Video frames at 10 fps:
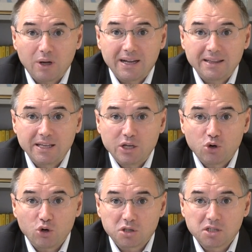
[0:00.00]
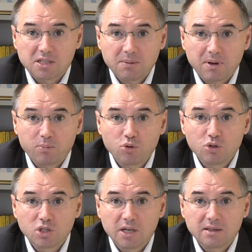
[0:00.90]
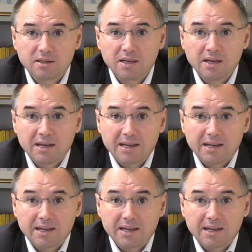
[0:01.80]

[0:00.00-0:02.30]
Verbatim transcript: anche dei costi sempre più ingenti